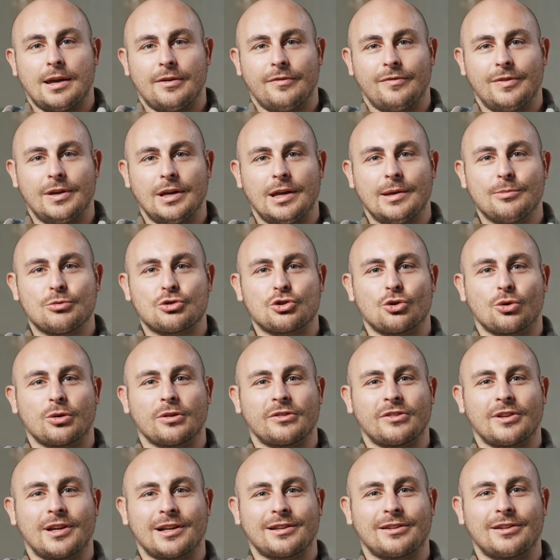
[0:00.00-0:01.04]
Wie eben schon
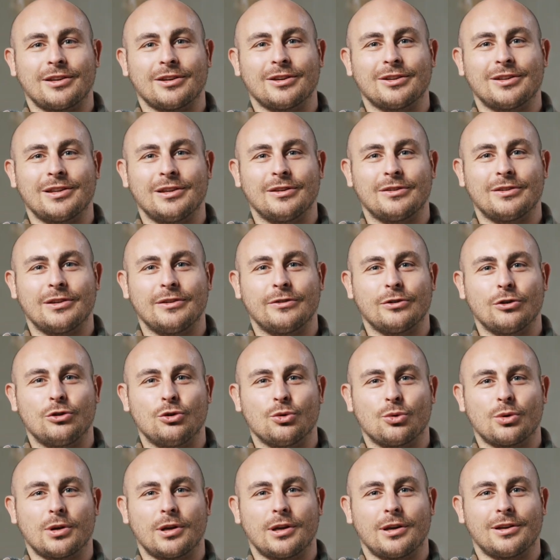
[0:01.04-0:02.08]
gesagt, hier, die, diese
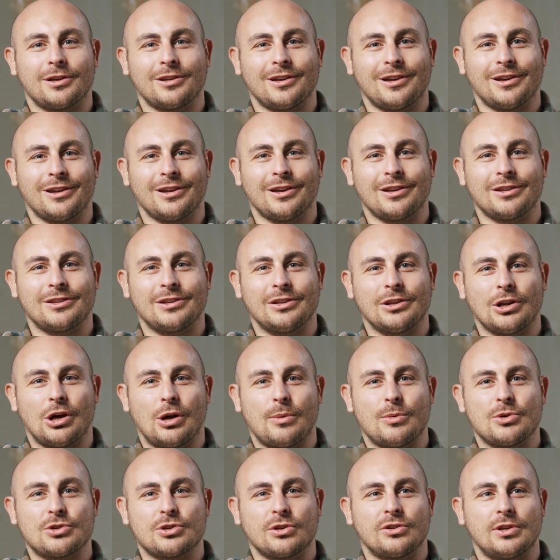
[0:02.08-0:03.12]
junge, äh,
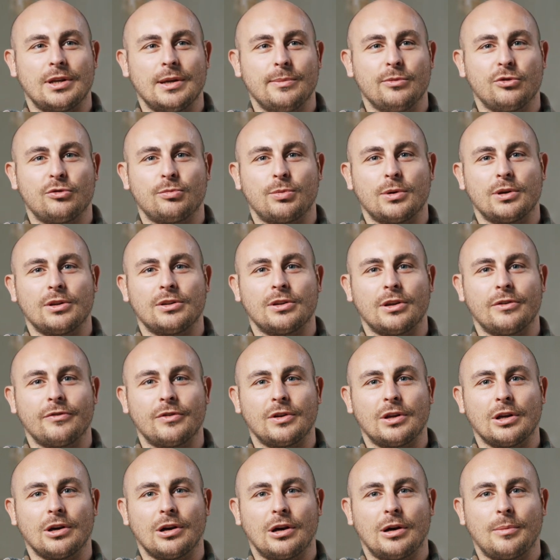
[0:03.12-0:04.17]
dynamische Teamsbild, den
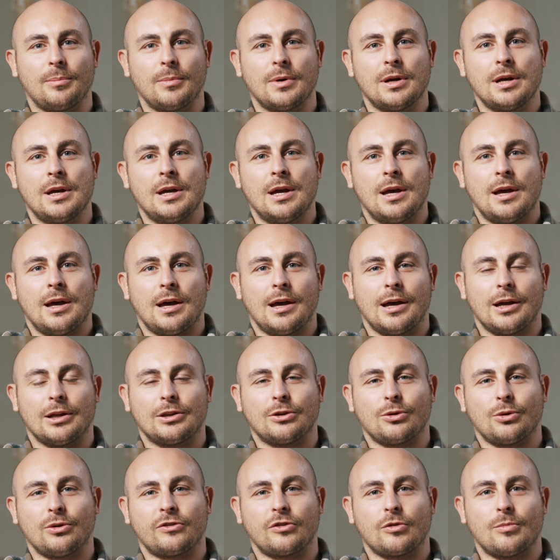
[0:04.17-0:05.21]
wir hier haben, äh,
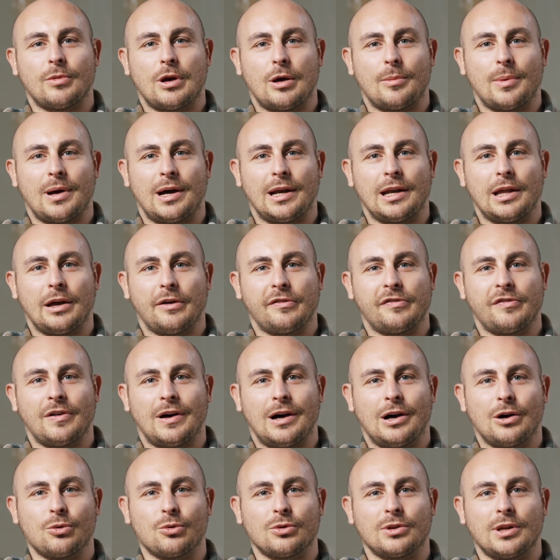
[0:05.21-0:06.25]
trotzdem haben alle
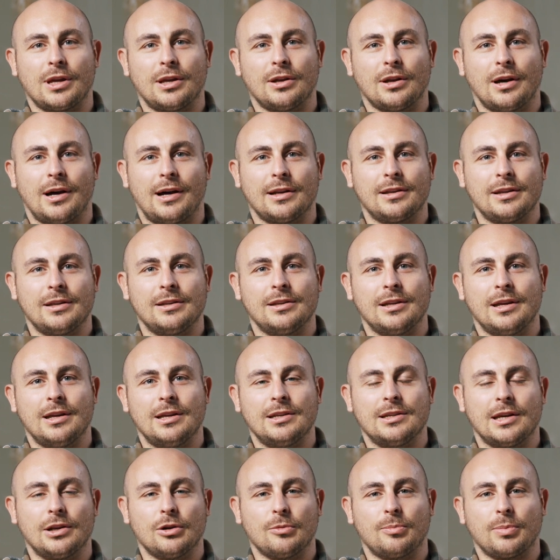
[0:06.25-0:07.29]
Erfahrungen, jeder hat
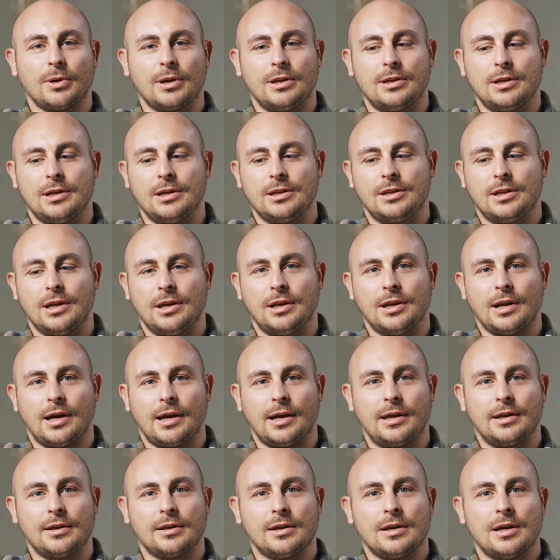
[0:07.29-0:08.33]
Ideen, jeder bringt die Ideen
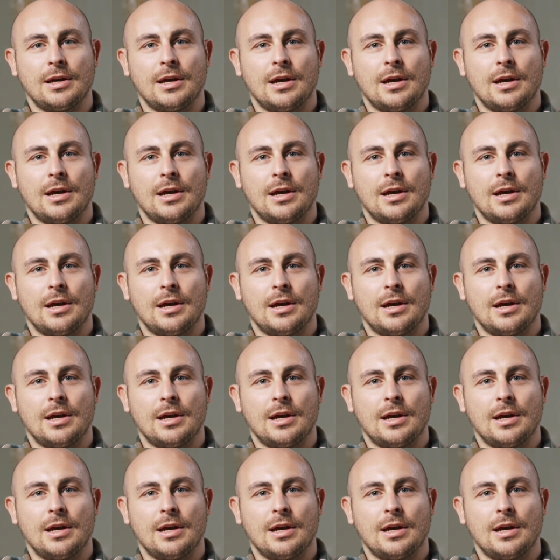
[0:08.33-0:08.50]
ein